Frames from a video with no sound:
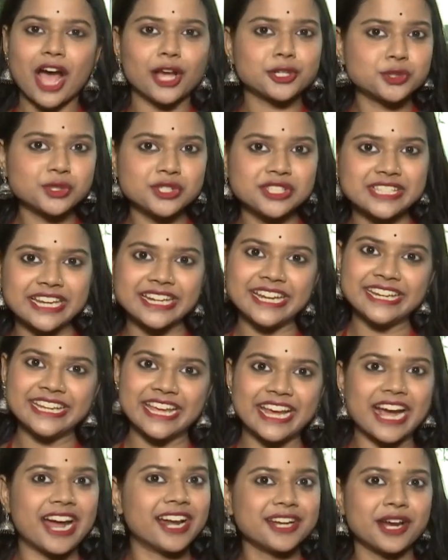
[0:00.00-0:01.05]
আসুন জেনে নিই
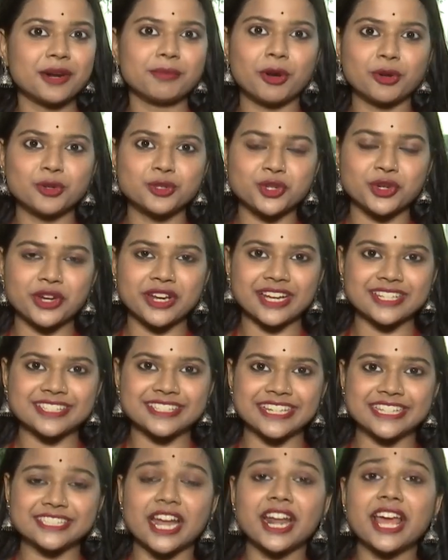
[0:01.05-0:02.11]
এখানকার মানুষজনের কাছ
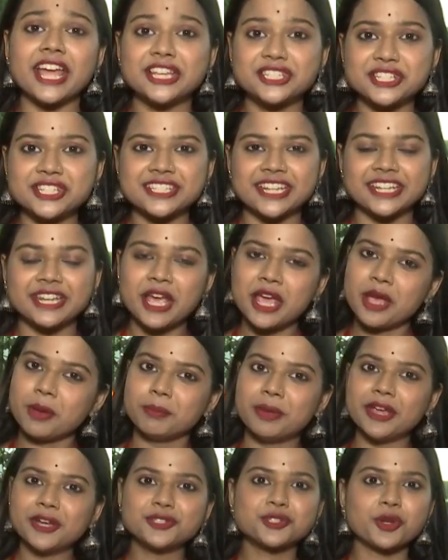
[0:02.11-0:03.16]
থেকে যারা এসেছেন
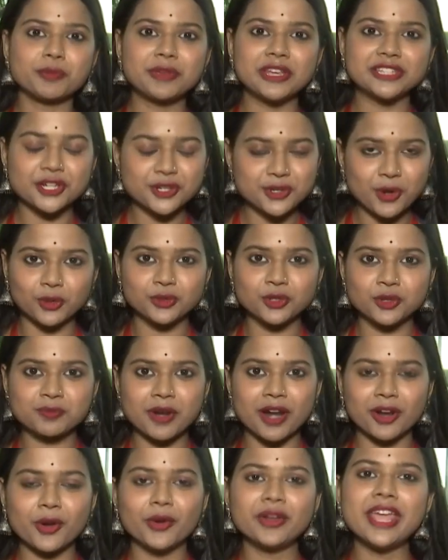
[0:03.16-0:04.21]
ভিড় জমিয়েছেন নন্দন
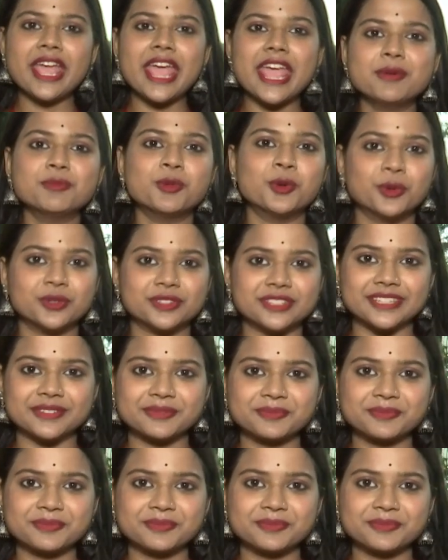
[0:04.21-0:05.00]
প্রাঙ্গণে এই মুহূর্তে